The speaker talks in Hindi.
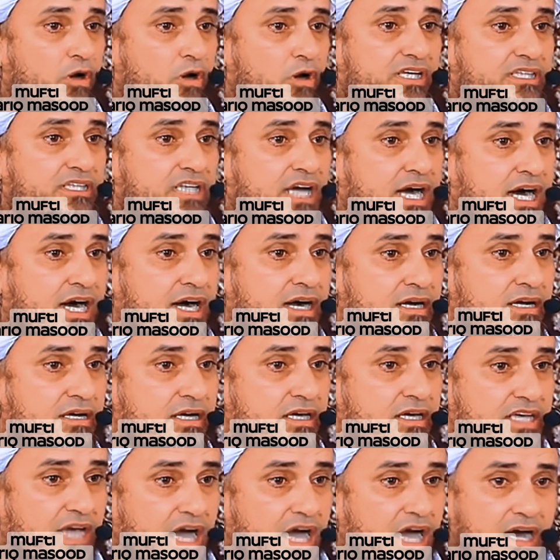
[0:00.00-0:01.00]
औरत का
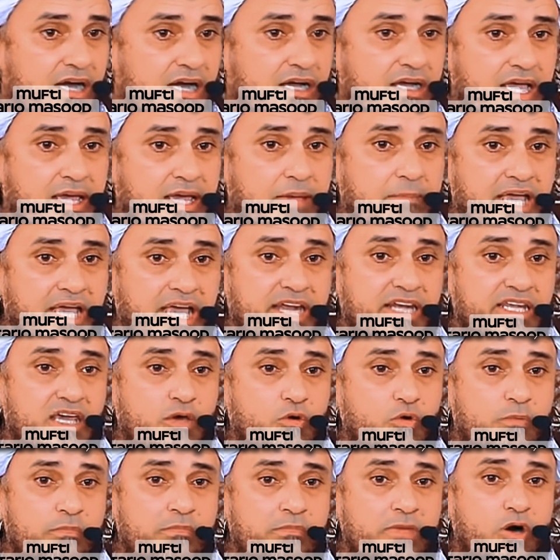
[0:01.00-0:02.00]
क्या हक है बहन
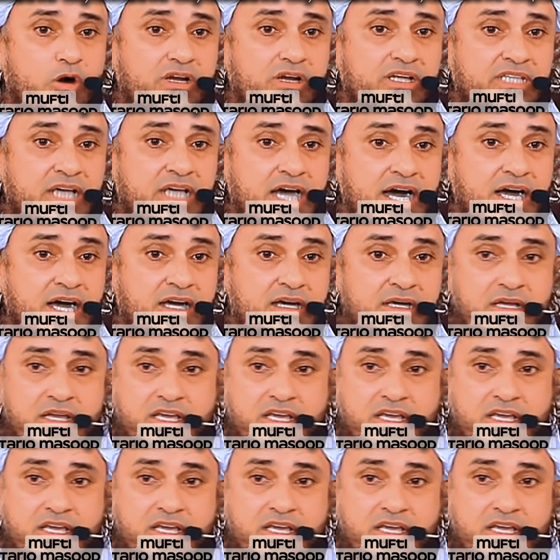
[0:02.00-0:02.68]
के रूप में औरत का